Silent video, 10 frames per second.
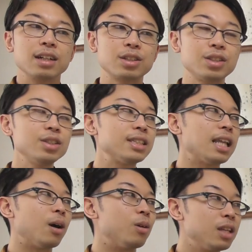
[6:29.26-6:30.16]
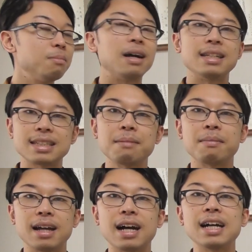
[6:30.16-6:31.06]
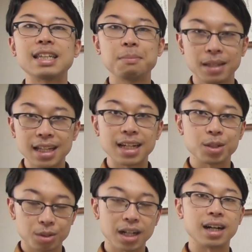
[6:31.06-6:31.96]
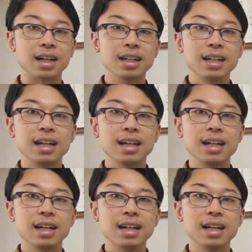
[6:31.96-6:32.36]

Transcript: 靴下を2枚3枚履いてみたりとか